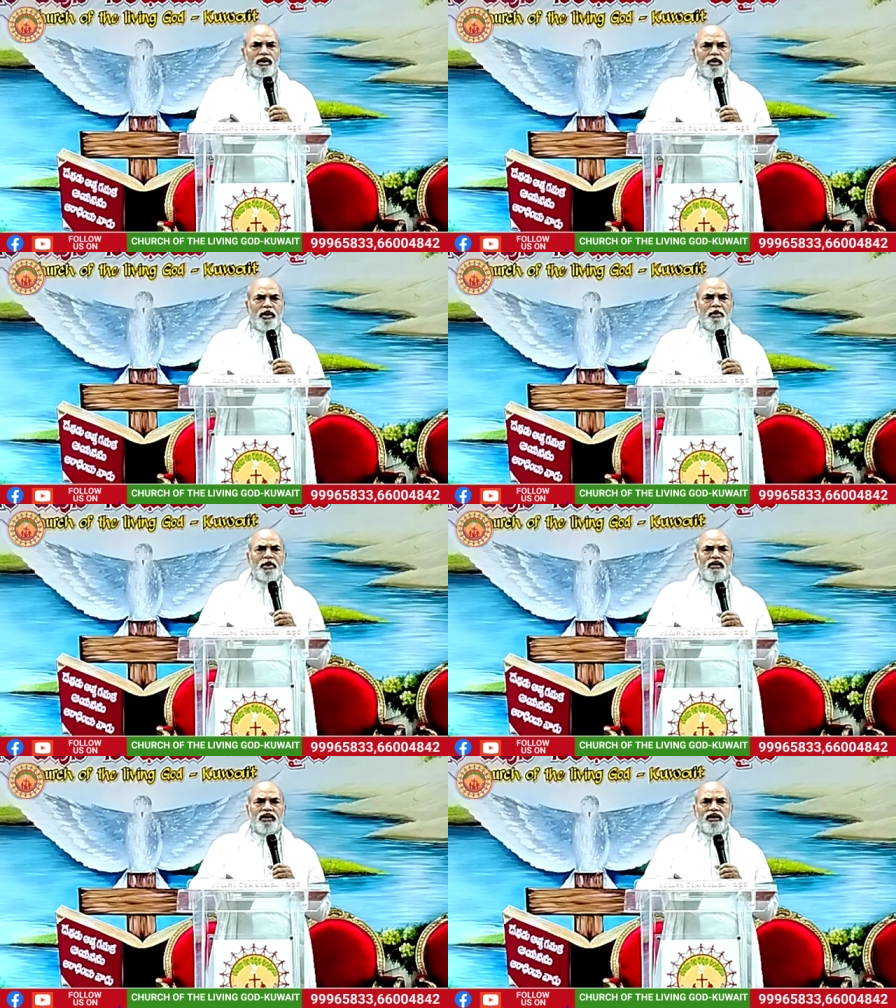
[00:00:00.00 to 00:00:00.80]
గ్రంథం
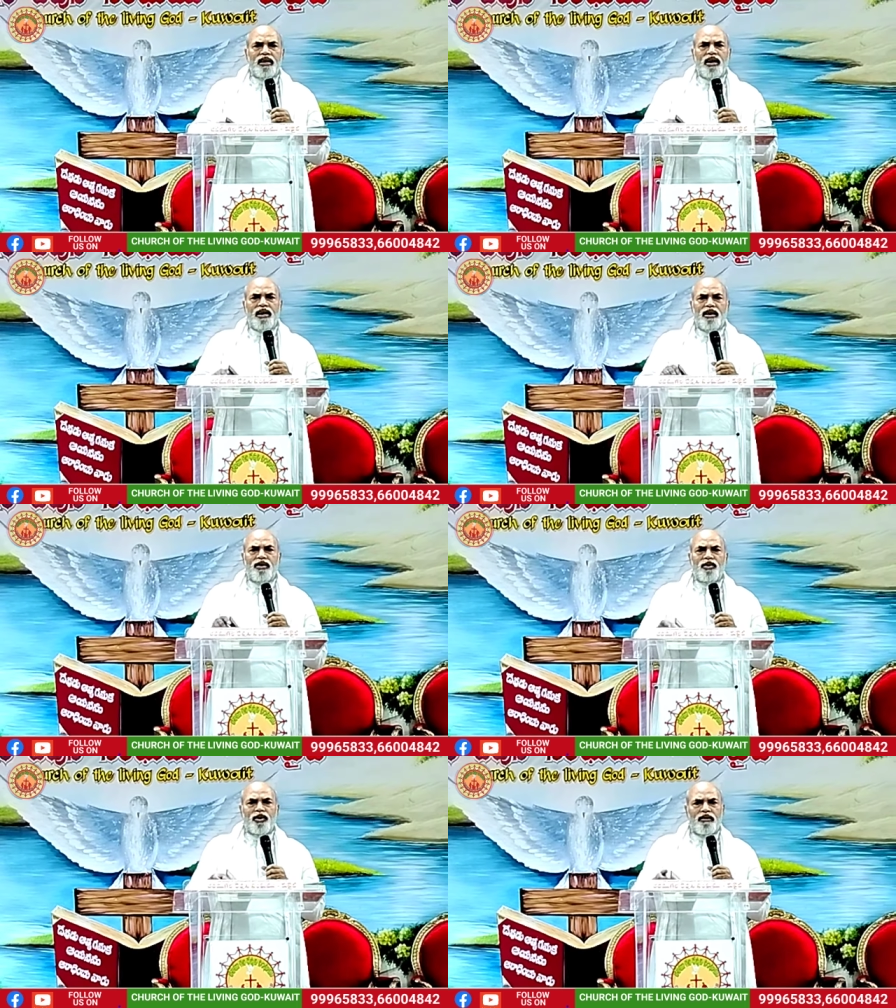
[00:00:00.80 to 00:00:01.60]
ఎనిమిదవ అధ్యాయంలో
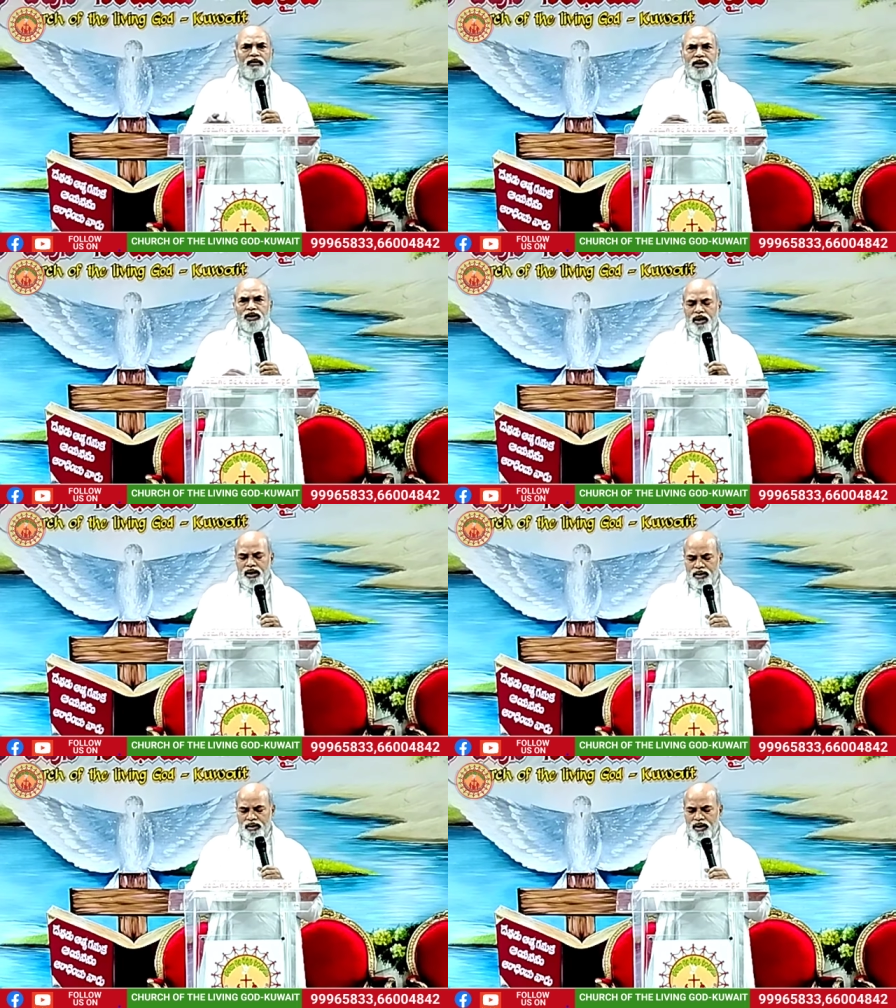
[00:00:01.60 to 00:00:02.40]
ఒక
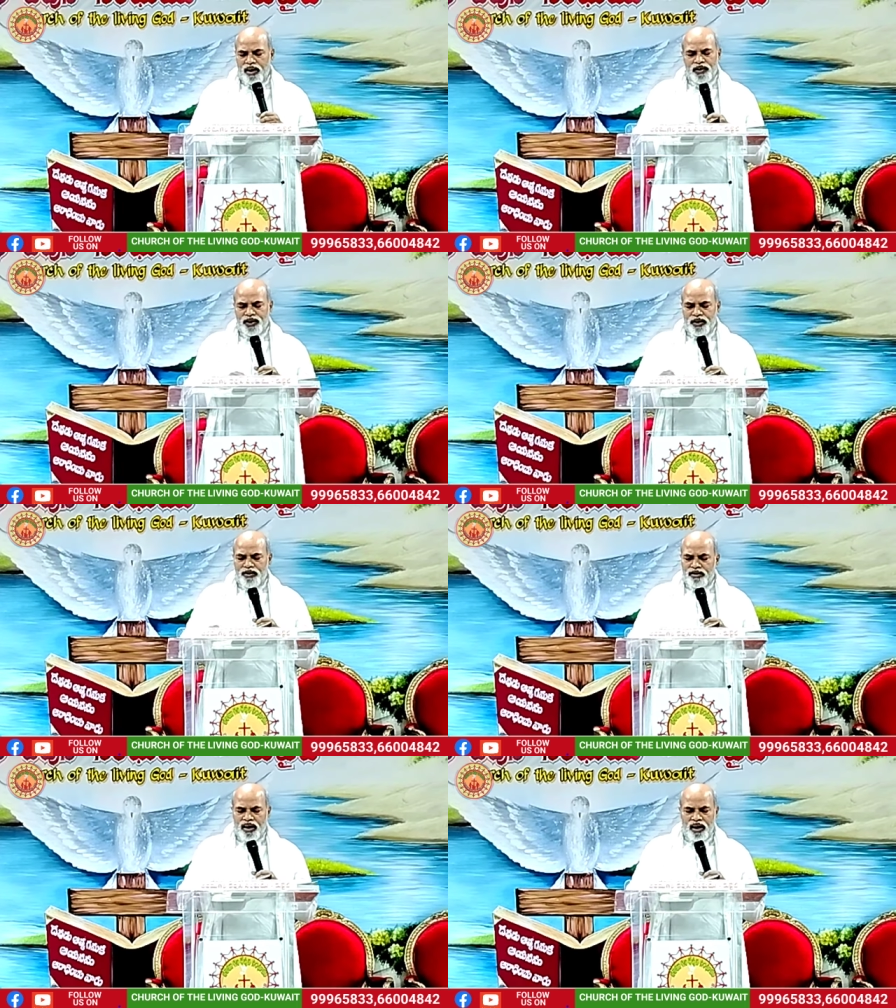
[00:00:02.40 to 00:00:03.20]
వచనాన్ని ఆ వచనం
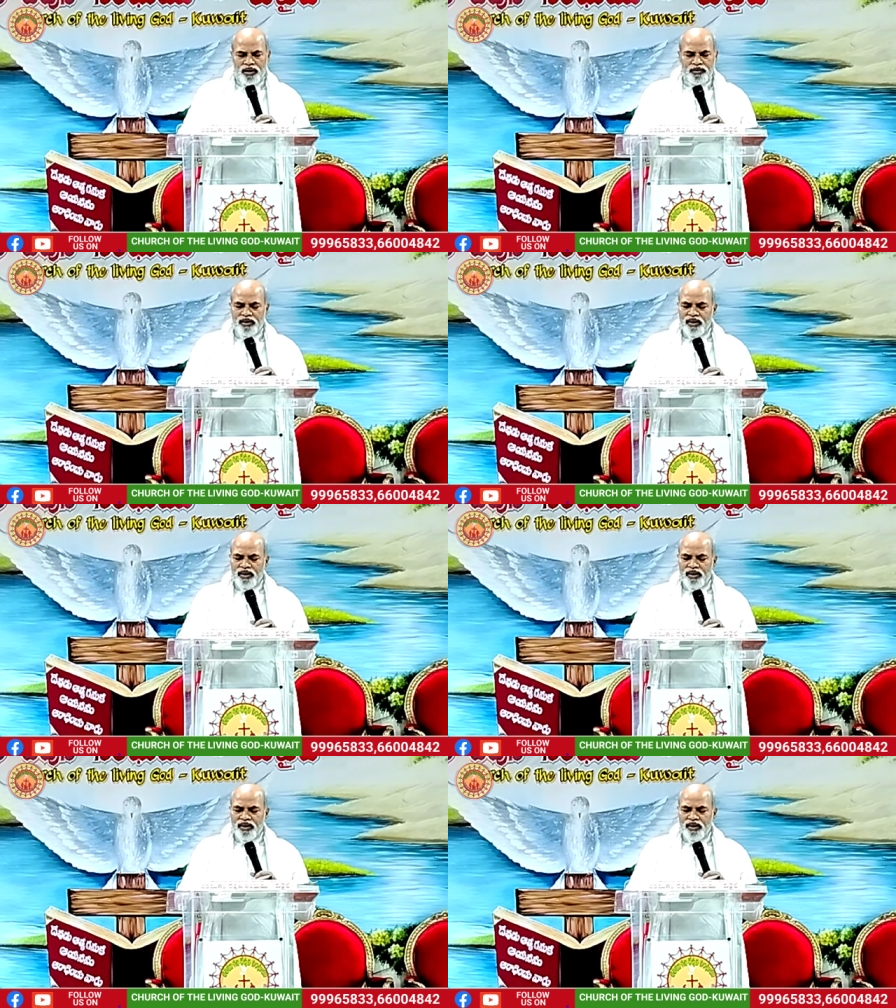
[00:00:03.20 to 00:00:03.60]
కూడా కాదు